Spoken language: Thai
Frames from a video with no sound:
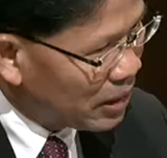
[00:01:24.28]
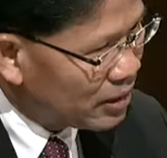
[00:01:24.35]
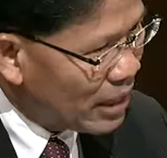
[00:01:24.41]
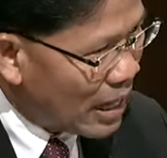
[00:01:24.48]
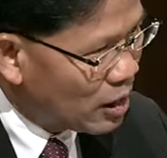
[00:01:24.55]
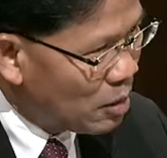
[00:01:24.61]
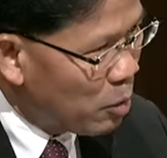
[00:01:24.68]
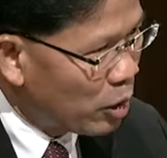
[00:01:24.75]
ผิดฐา
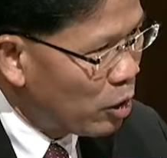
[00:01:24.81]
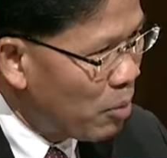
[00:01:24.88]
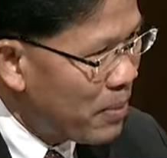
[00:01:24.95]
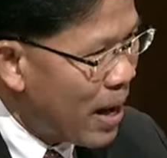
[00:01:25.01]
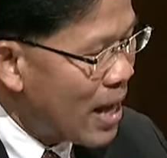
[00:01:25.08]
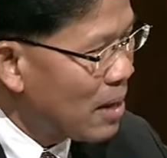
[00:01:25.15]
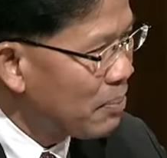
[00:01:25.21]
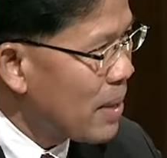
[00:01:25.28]
นกบฏล้ม
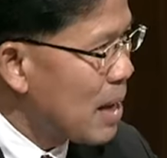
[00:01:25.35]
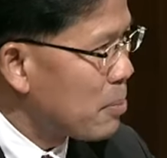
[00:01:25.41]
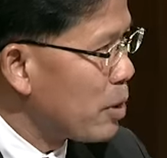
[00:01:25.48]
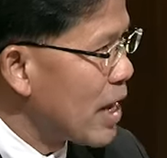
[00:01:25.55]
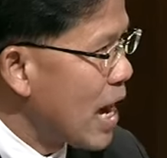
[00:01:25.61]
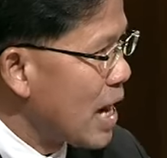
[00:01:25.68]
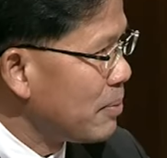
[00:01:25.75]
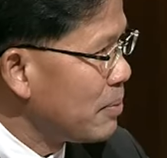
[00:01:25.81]
ล้างอำนาจ บ
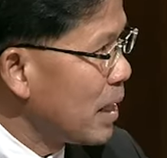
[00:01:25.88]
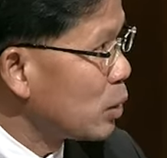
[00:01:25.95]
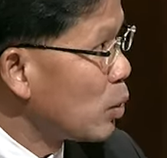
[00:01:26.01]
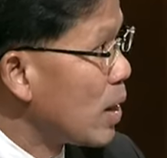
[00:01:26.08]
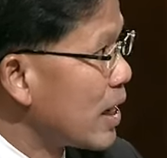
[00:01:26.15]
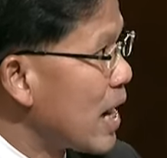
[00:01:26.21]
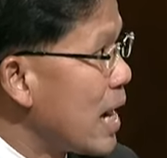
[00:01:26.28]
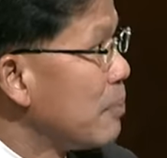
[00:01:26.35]
ริหารอำนาจตุ
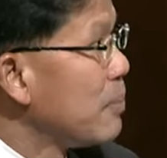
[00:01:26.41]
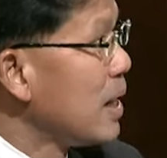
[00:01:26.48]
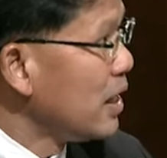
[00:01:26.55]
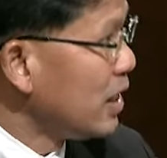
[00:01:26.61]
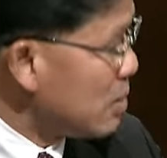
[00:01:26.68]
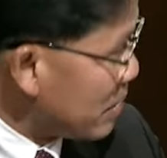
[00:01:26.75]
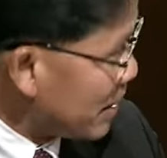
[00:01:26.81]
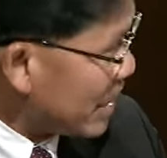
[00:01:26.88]
ลาการ อำนาจนิ
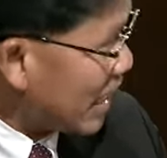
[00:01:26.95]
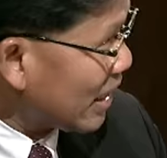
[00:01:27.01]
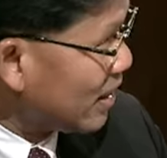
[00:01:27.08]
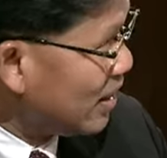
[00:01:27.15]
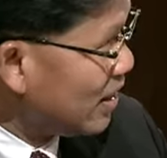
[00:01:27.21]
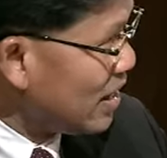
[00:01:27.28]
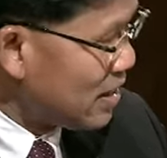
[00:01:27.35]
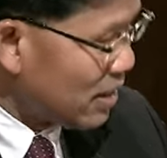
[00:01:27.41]
ติบัญญัติ
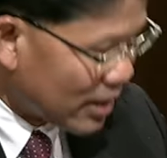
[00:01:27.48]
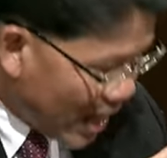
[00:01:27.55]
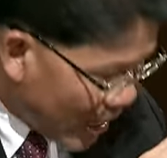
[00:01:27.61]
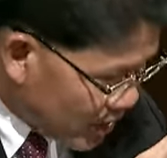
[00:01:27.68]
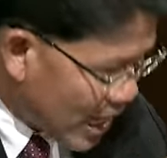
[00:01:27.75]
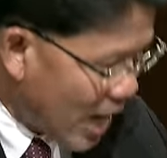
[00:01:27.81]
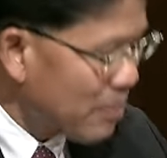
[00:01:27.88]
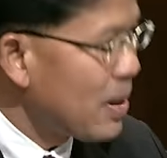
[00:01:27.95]
หรือให้
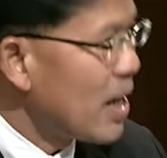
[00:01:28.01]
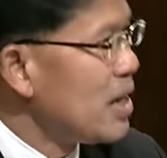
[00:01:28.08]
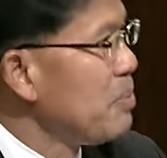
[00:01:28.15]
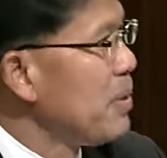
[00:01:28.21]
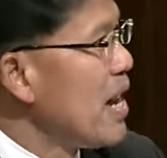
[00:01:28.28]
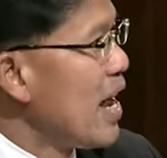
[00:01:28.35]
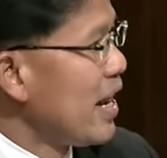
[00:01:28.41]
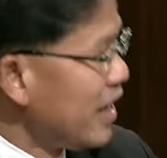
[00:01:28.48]
ใช้อำนาจนี้
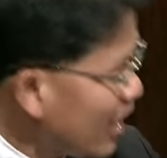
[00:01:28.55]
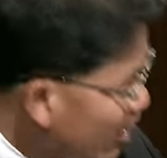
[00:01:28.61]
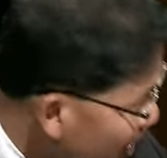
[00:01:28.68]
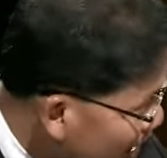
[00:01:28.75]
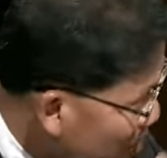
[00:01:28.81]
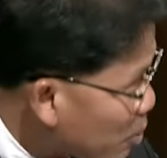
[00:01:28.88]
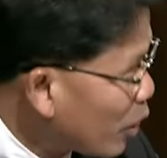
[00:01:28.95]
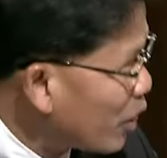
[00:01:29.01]
ไม่ได้ นี่เขาเรีย
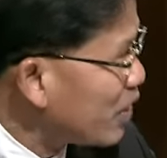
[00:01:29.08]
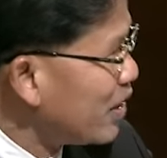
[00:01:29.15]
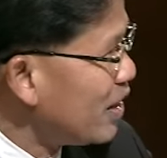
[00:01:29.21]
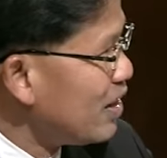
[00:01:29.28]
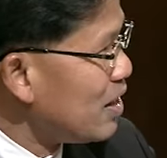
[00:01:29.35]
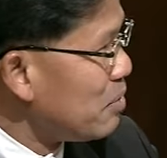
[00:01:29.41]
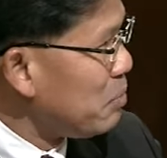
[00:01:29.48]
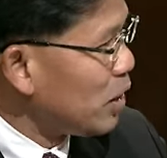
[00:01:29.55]
กกบฏ
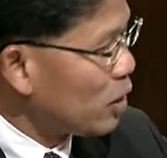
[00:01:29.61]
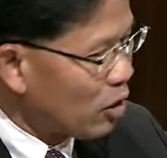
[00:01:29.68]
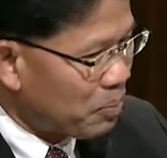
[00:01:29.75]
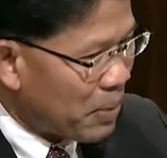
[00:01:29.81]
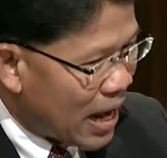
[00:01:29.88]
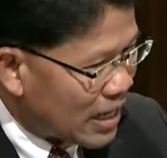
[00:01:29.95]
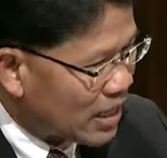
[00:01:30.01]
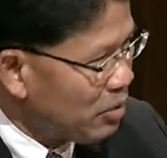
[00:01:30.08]
มีโทษ
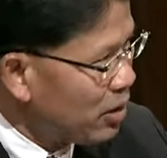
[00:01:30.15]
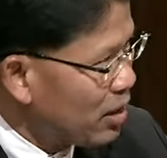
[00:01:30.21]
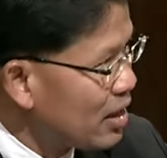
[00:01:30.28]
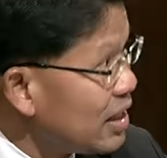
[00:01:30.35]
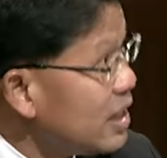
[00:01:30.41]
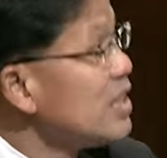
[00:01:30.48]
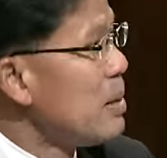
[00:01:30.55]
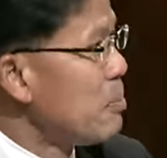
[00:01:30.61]
ประหารชีวิตห
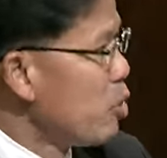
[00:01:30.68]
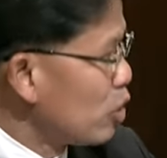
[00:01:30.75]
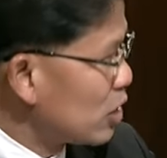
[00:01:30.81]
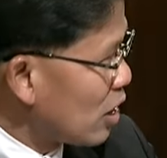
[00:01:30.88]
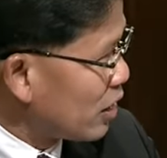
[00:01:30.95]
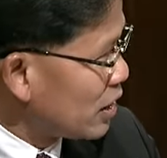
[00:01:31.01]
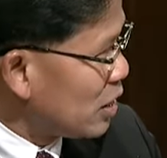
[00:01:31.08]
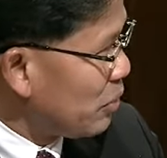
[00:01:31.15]
รือจำคุกต
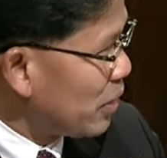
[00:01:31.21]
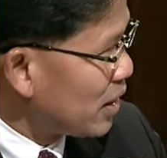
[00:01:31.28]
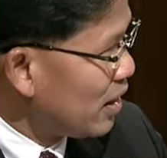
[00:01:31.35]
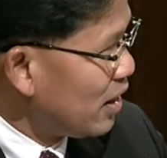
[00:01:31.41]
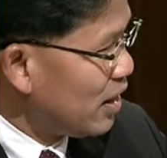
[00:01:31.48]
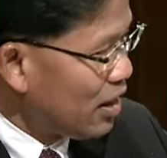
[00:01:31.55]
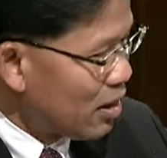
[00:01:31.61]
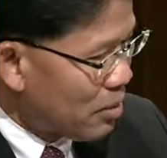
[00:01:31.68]
ลอดชีวิต
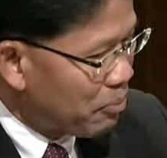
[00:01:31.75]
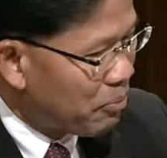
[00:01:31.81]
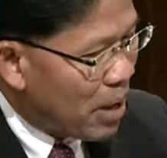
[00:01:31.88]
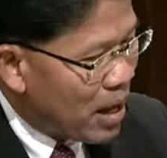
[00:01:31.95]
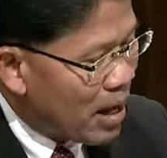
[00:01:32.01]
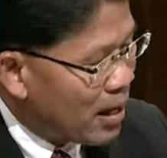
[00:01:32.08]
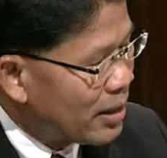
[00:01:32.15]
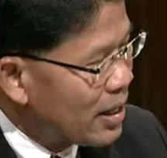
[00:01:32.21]

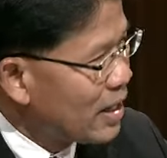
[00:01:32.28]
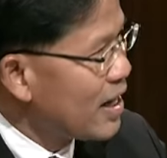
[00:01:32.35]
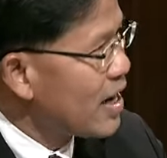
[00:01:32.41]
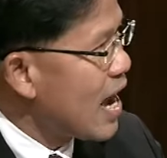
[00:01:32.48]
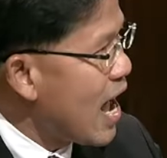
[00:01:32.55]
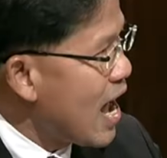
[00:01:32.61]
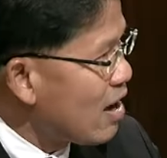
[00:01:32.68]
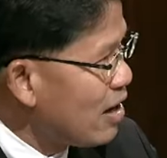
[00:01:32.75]
หนึ่งหนึ่
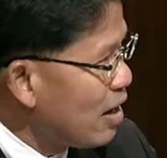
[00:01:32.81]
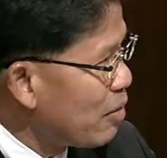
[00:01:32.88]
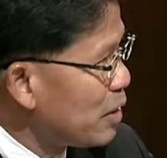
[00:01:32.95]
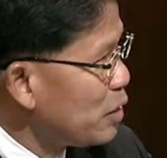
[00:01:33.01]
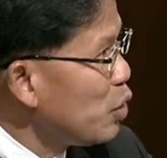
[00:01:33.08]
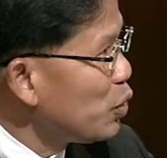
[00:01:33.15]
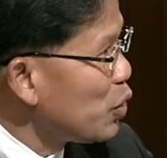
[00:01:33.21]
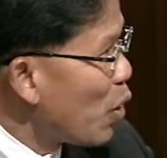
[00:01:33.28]
งห้าเขาเรียกว่า
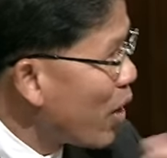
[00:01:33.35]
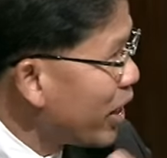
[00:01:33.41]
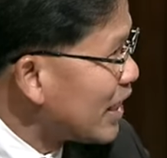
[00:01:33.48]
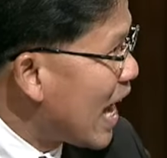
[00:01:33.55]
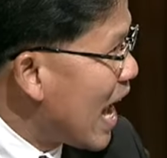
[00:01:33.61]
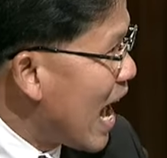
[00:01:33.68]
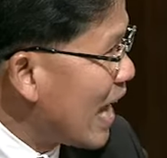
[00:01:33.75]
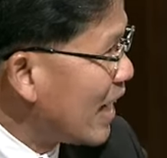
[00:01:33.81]
ยุยงให้ท
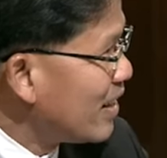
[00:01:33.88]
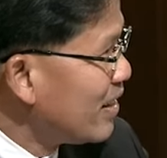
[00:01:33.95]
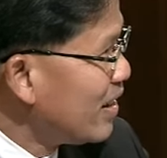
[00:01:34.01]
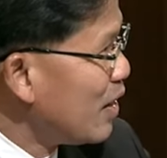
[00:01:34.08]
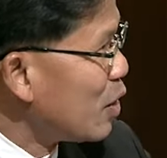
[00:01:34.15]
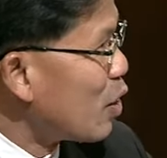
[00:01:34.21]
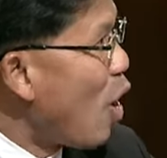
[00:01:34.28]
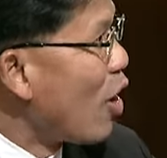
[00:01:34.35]
หาร
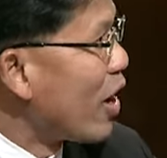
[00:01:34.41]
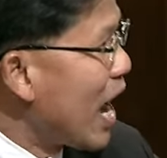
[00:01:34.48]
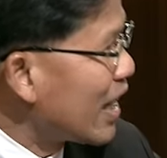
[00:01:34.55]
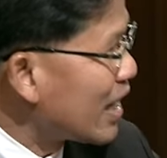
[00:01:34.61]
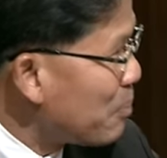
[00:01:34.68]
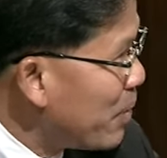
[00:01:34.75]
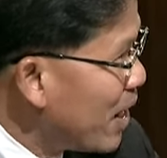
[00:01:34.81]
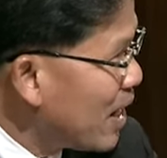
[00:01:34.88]
ก่อการ
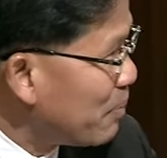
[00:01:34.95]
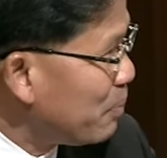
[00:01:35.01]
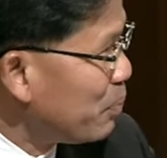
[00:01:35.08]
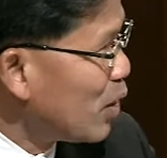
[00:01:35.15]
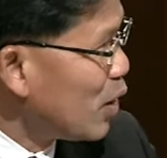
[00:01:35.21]
กำเริบ